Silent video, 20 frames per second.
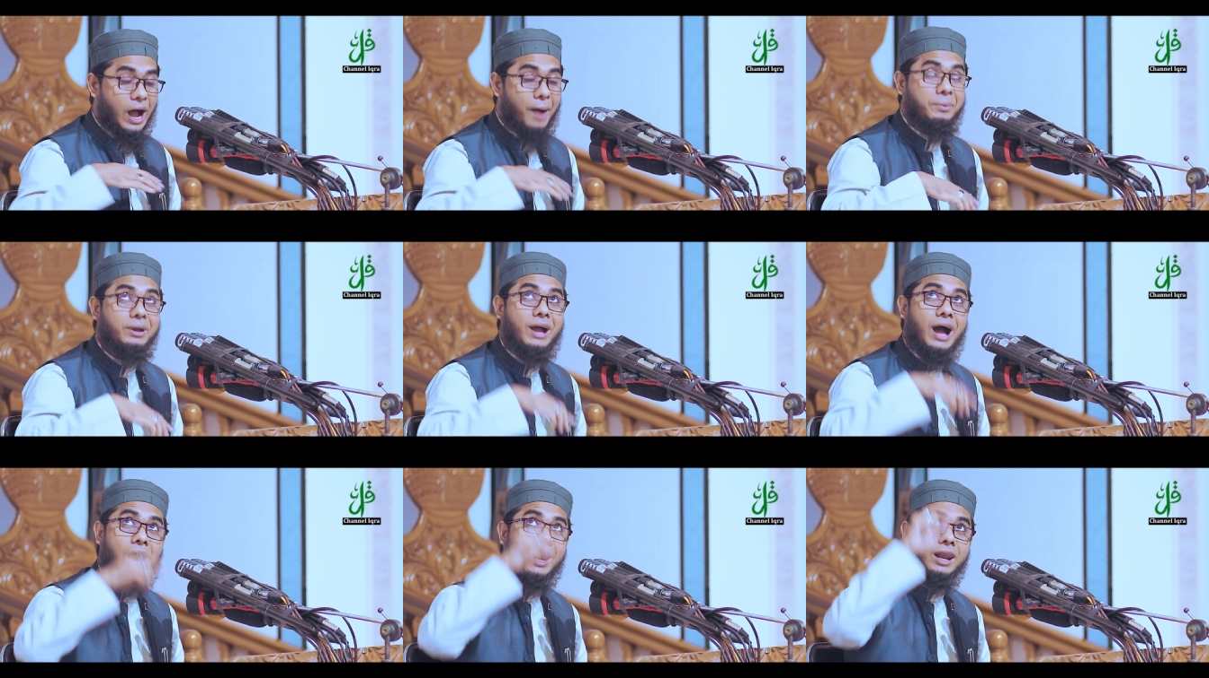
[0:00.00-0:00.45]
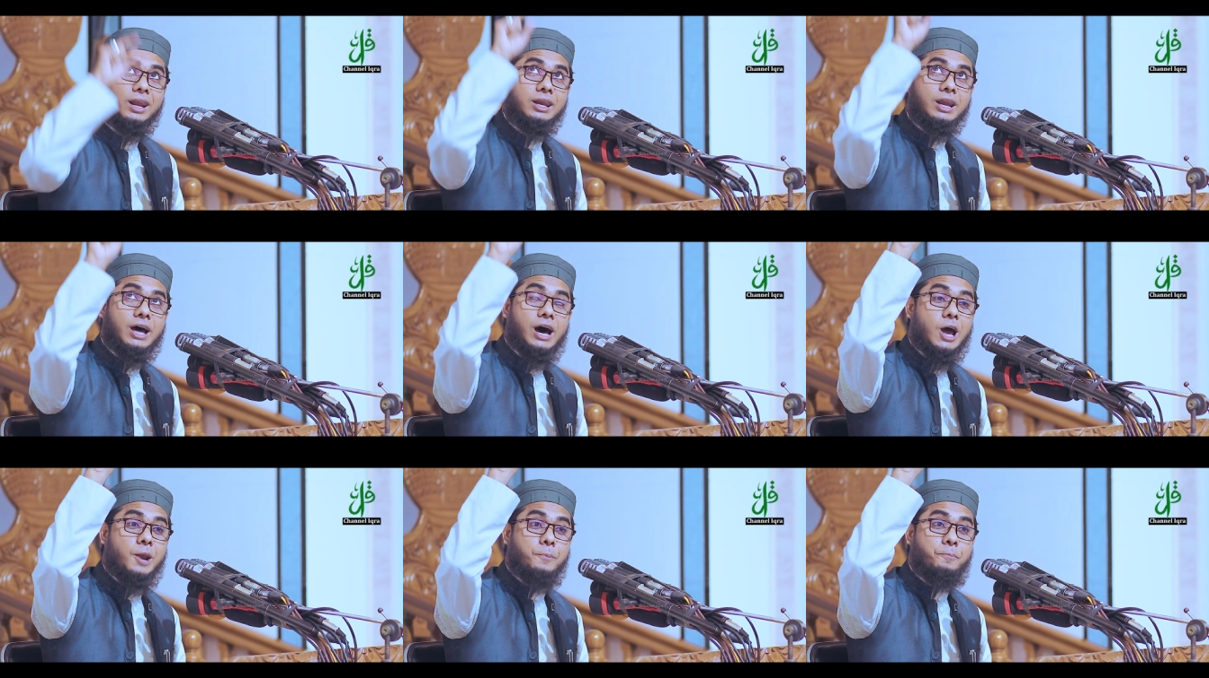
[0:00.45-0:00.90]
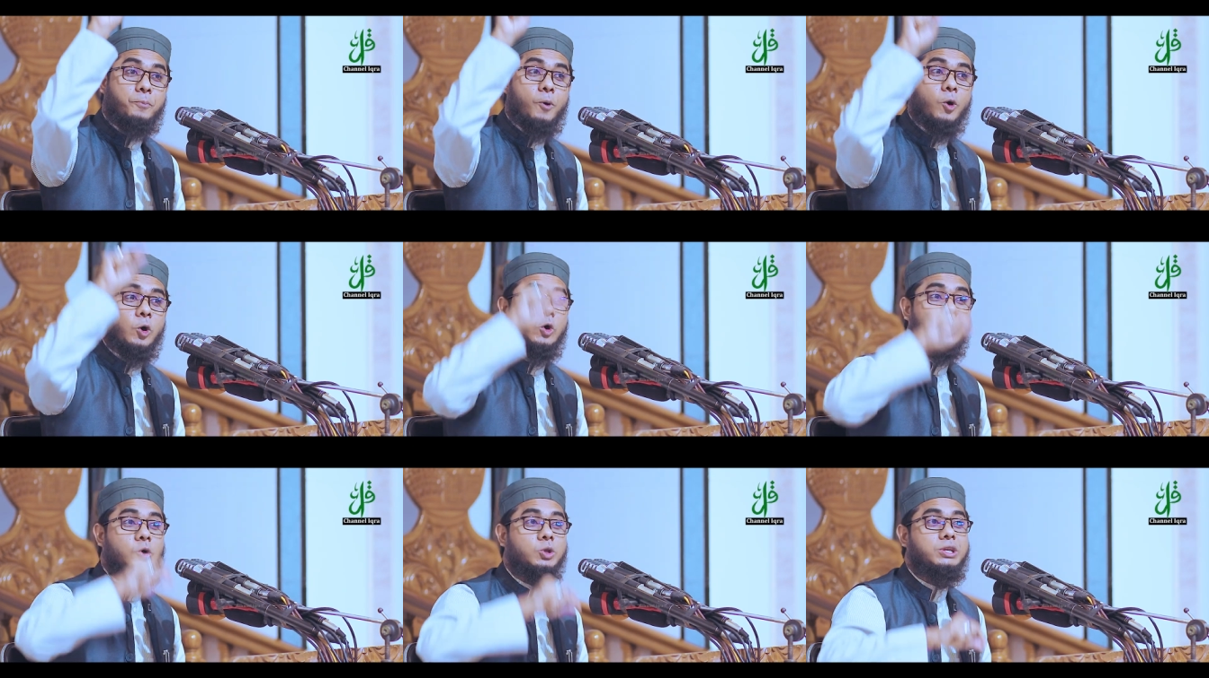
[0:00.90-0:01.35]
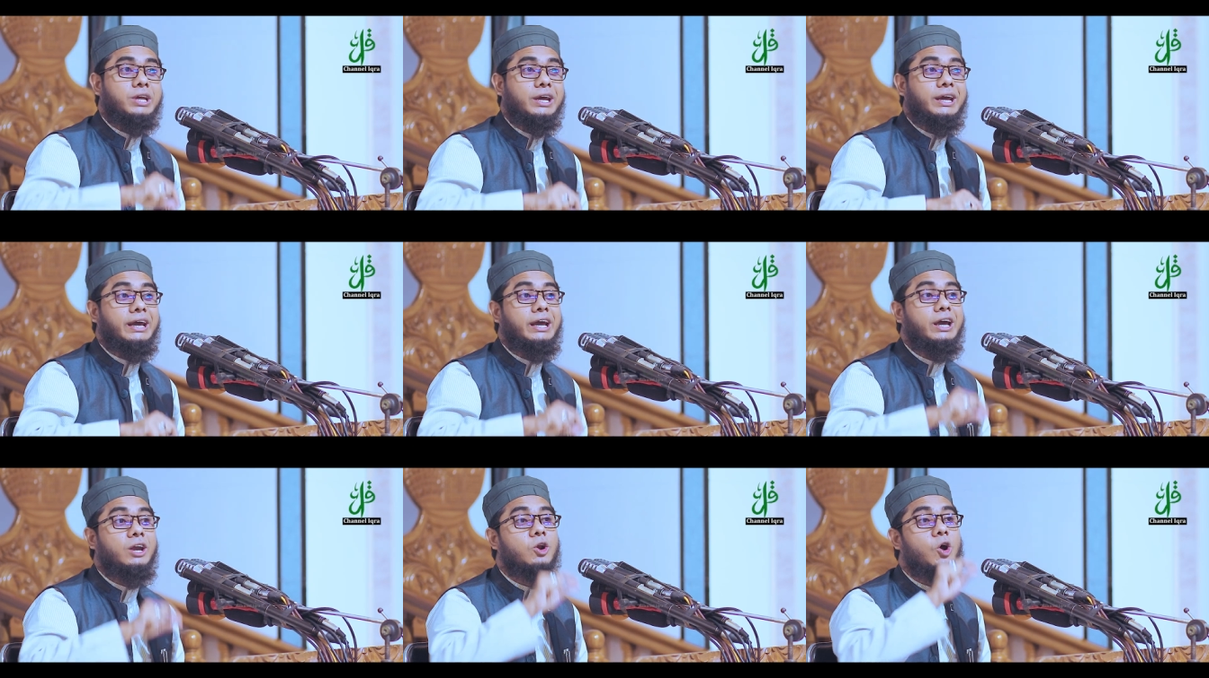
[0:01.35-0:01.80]
আমি আল্লাহর পক্ষ
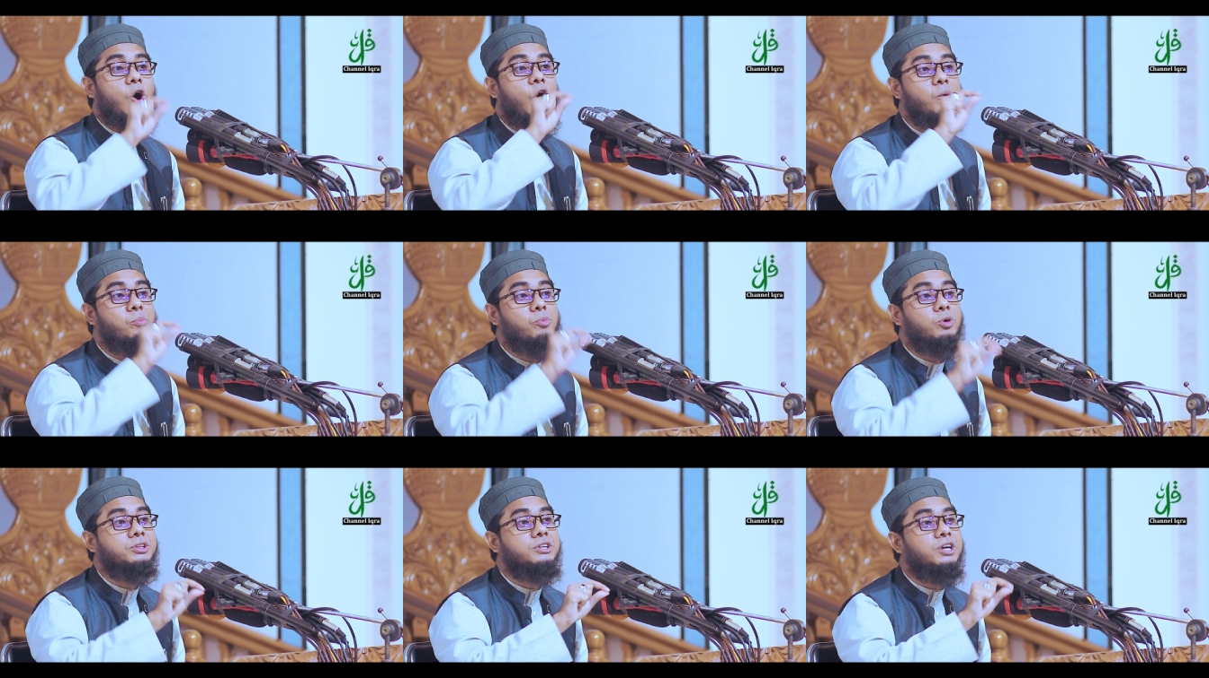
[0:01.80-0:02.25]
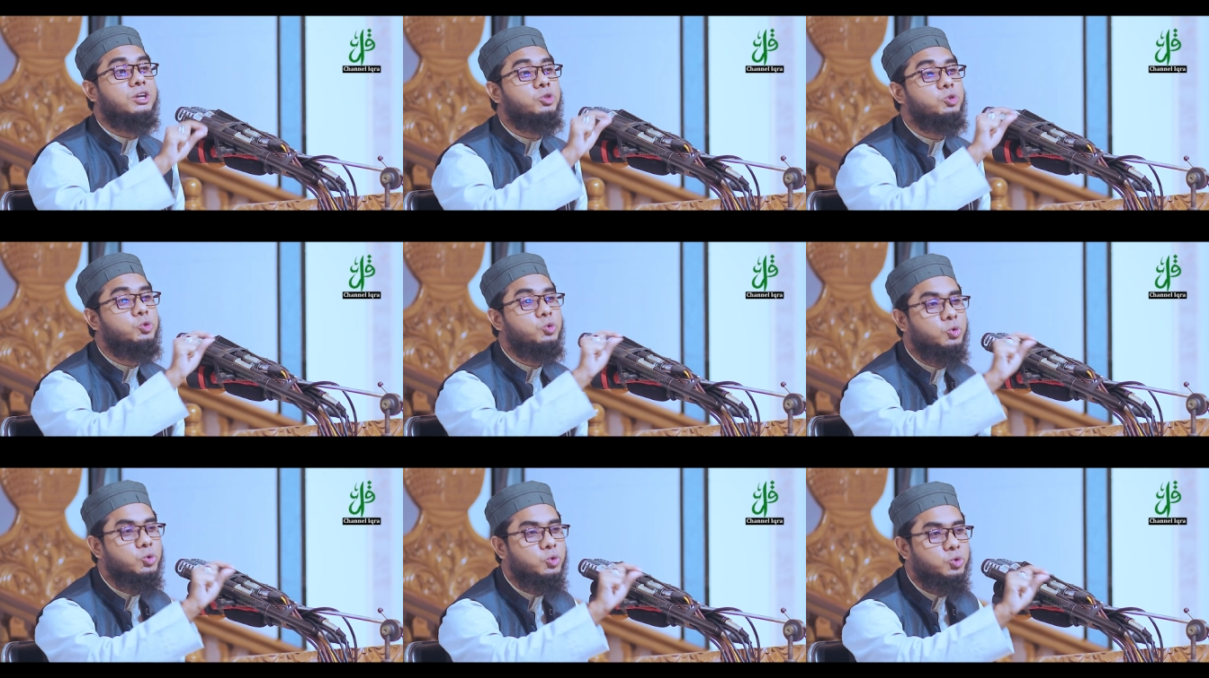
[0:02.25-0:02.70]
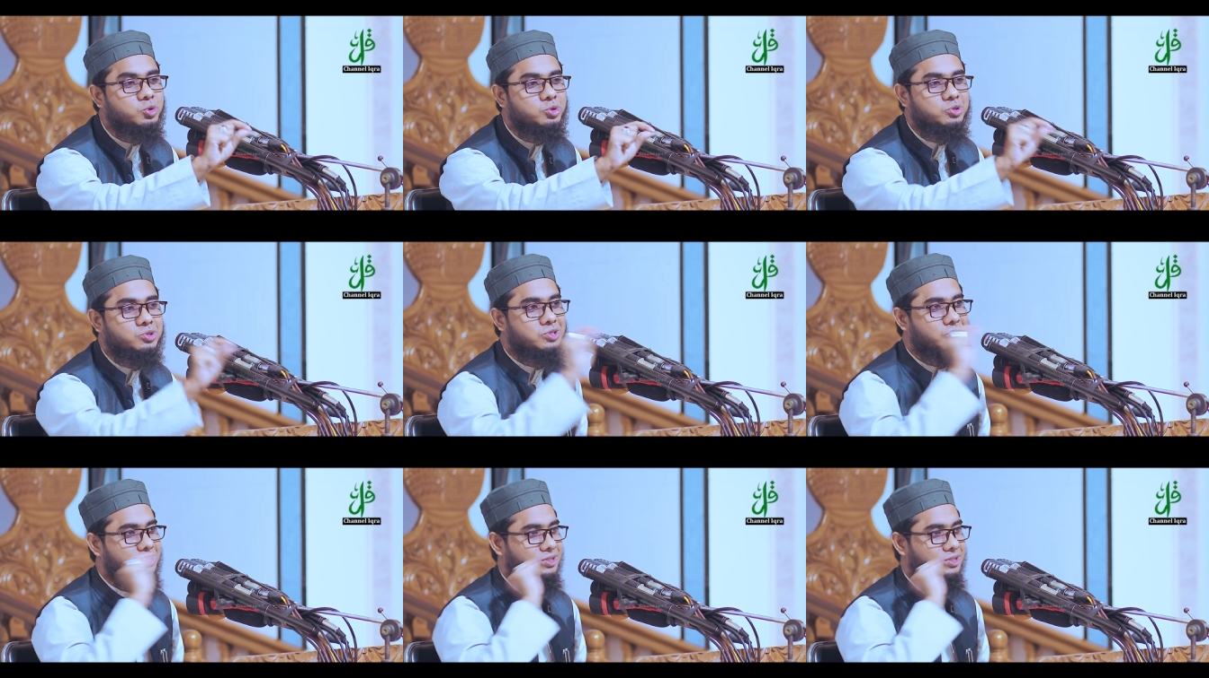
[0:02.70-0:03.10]
থেকে রহমতের দূত